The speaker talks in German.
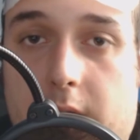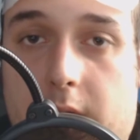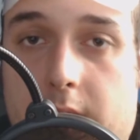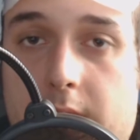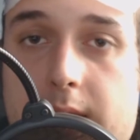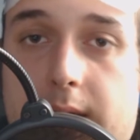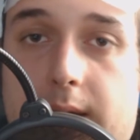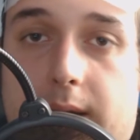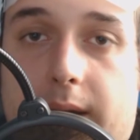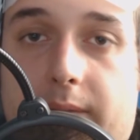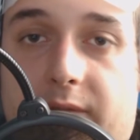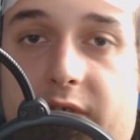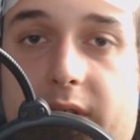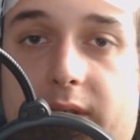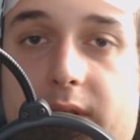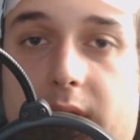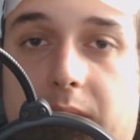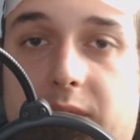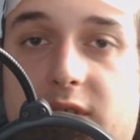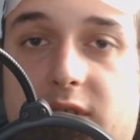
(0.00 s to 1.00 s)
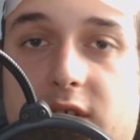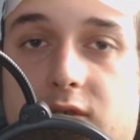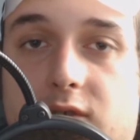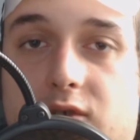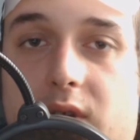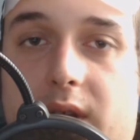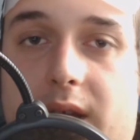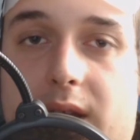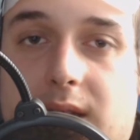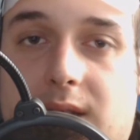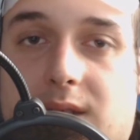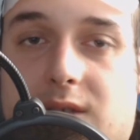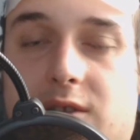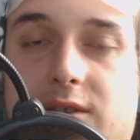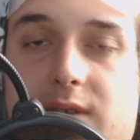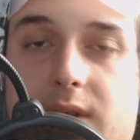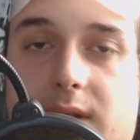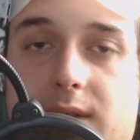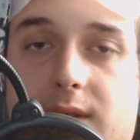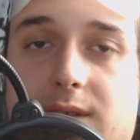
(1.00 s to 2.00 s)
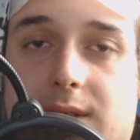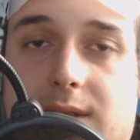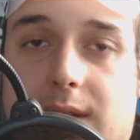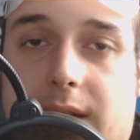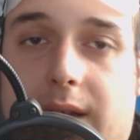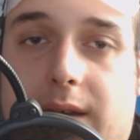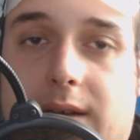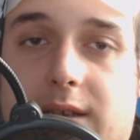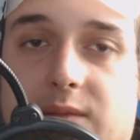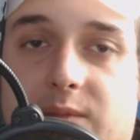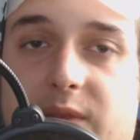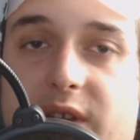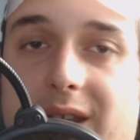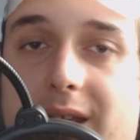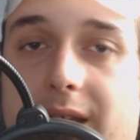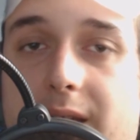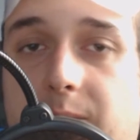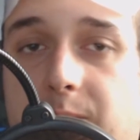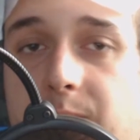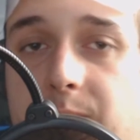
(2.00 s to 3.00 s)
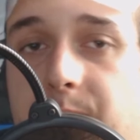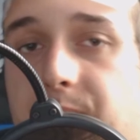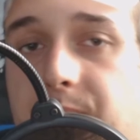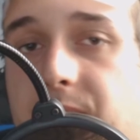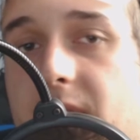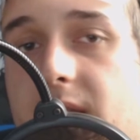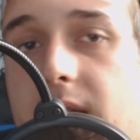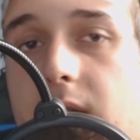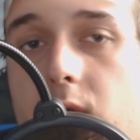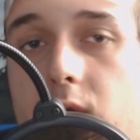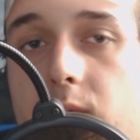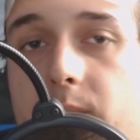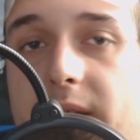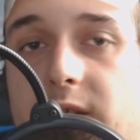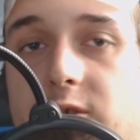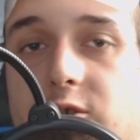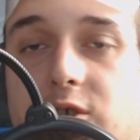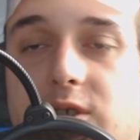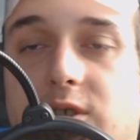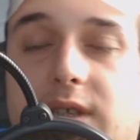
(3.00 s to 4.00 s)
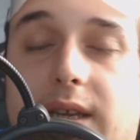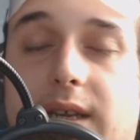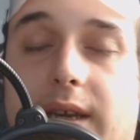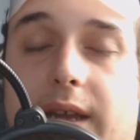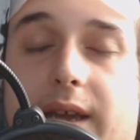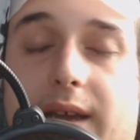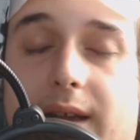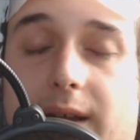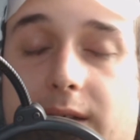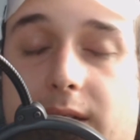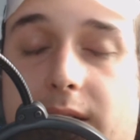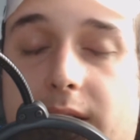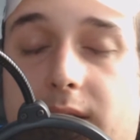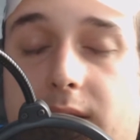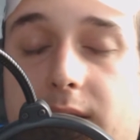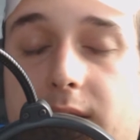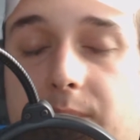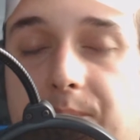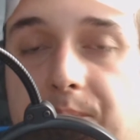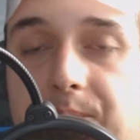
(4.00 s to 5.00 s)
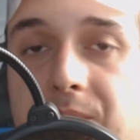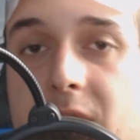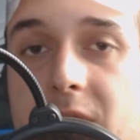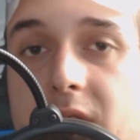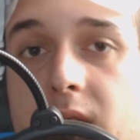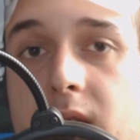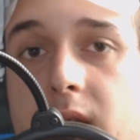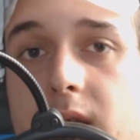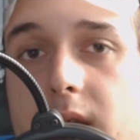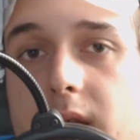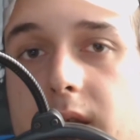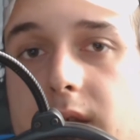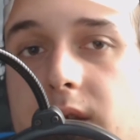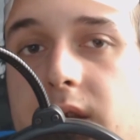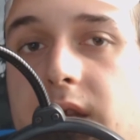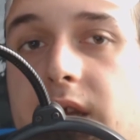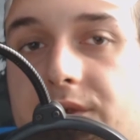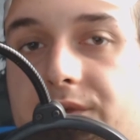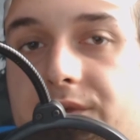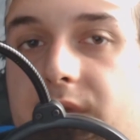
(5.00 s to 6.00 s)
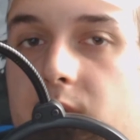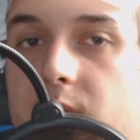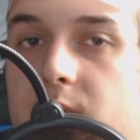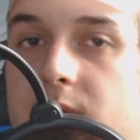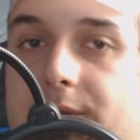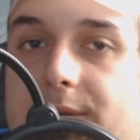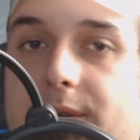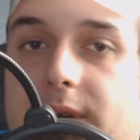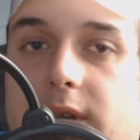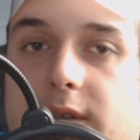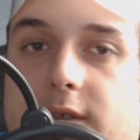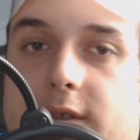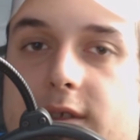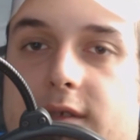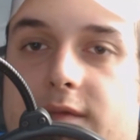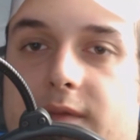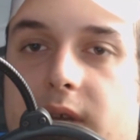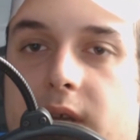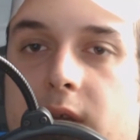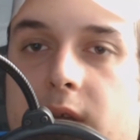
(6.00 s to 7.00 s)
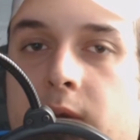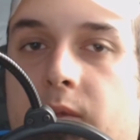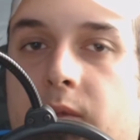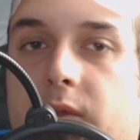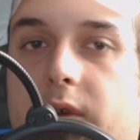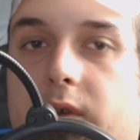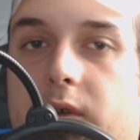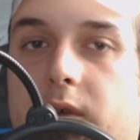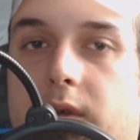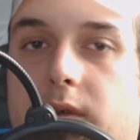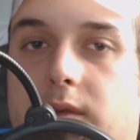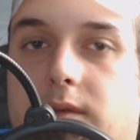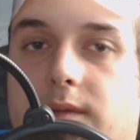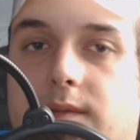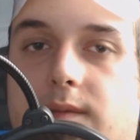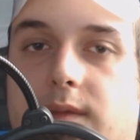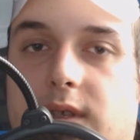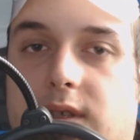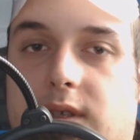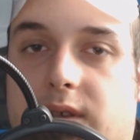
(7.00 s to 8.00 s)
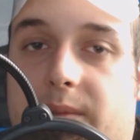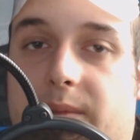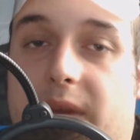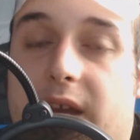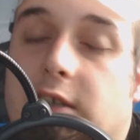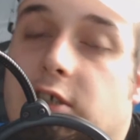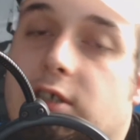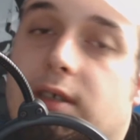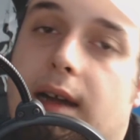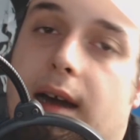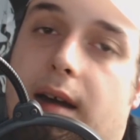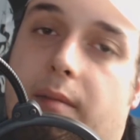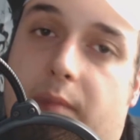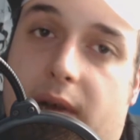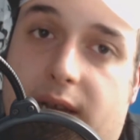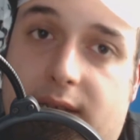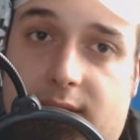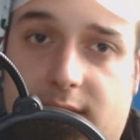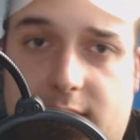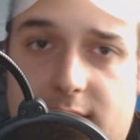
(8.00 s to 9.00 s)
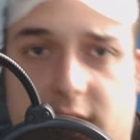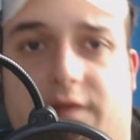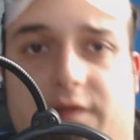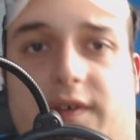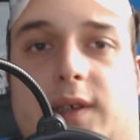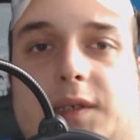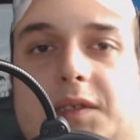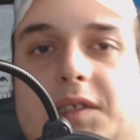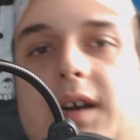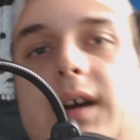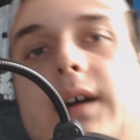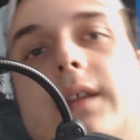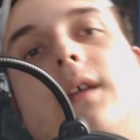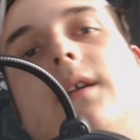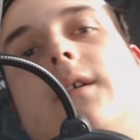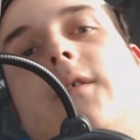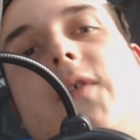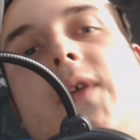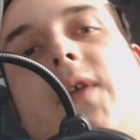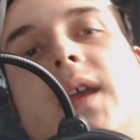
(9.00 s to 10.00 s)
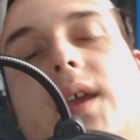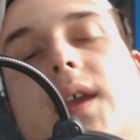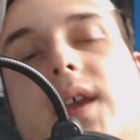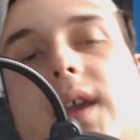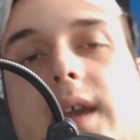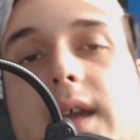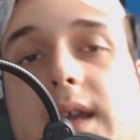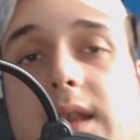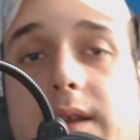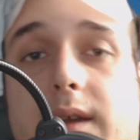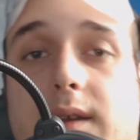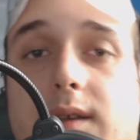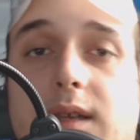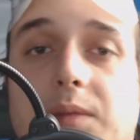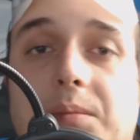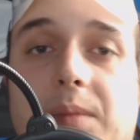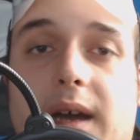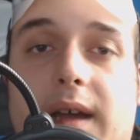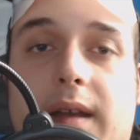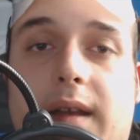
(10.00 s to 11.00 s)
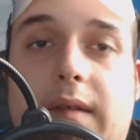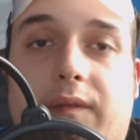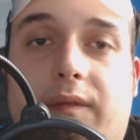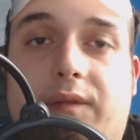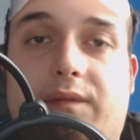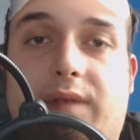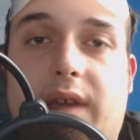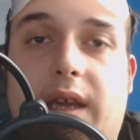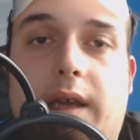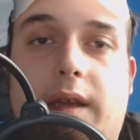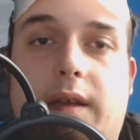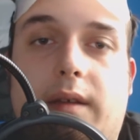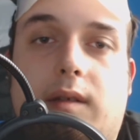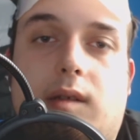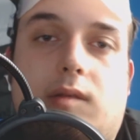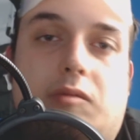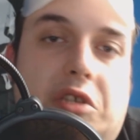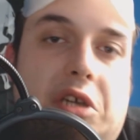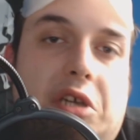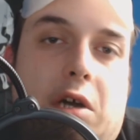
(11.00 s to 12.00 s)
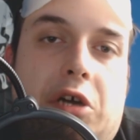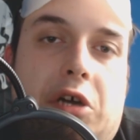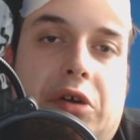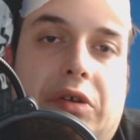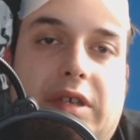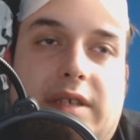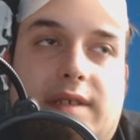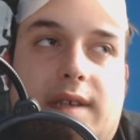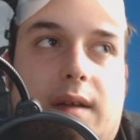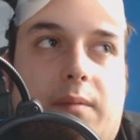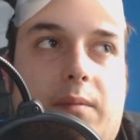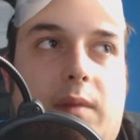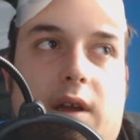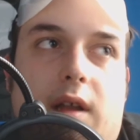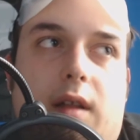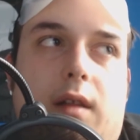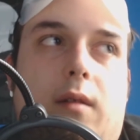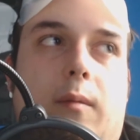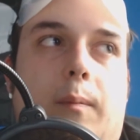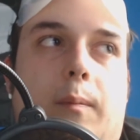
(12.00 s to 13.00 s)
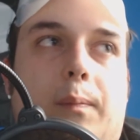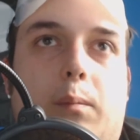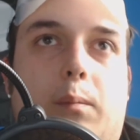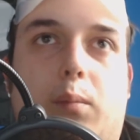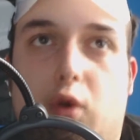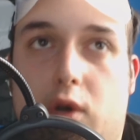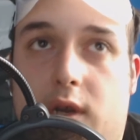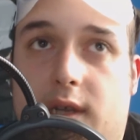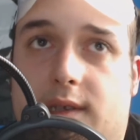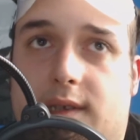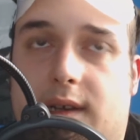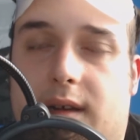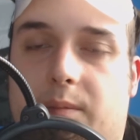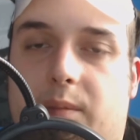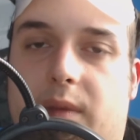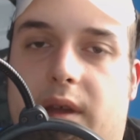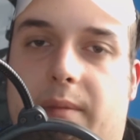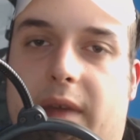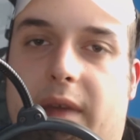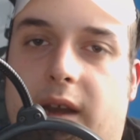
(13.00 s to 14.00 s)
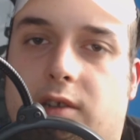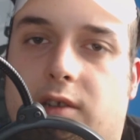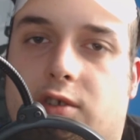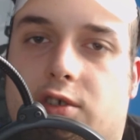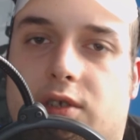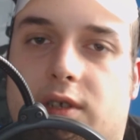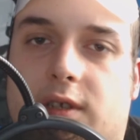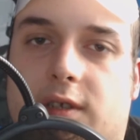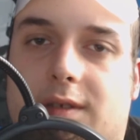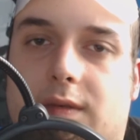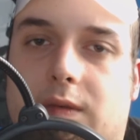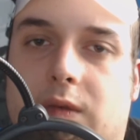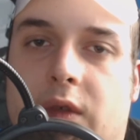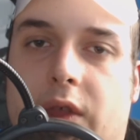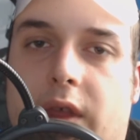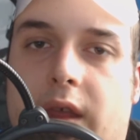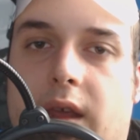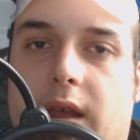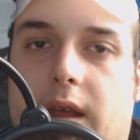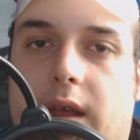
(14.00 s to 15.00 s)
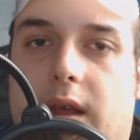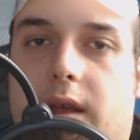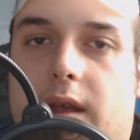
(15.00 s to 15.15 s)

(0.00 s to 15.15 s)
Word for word: Ja, einfach da ein bisschen Toleranz sollte das zeigen, dass man eben auch Menschen, die eine Krankheit haben, nicht verurteilt deswegen. Und diese Menschen haben meistens eine Fassade, hinter die man wegen, ja, ich sag mal, Bully sagt man im Englischen dazu,